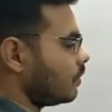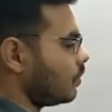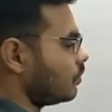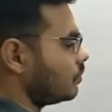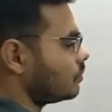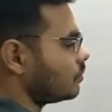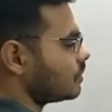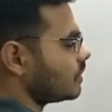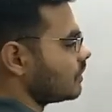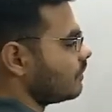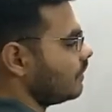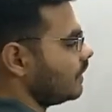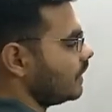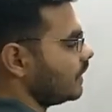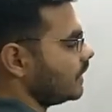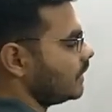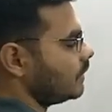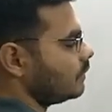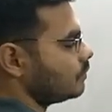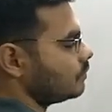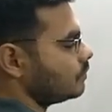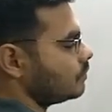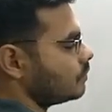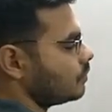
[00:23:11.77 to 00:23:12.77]
और जो सेवनटी
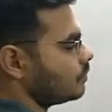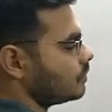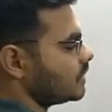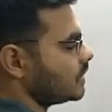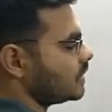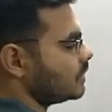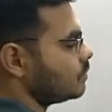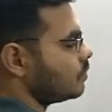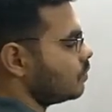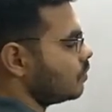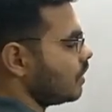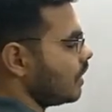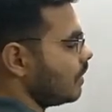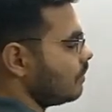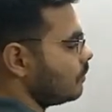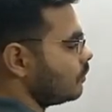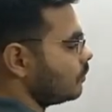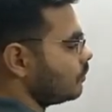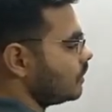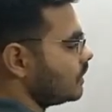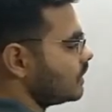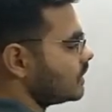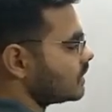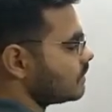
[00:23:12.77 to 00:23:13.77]
टू जो चीज गुणा में
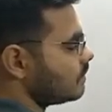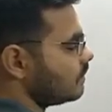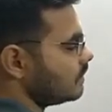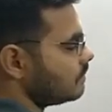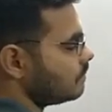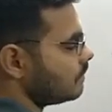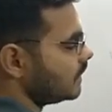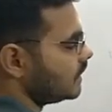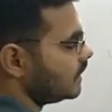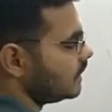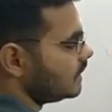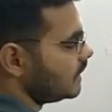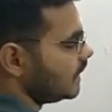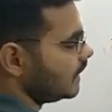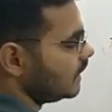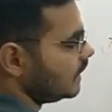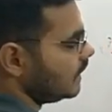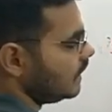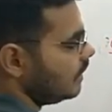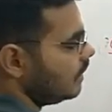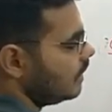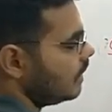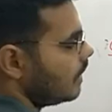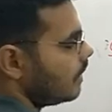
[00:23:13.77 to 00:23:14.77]
होती है किसमें बदल जाती
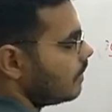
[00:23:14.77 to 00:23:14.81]
है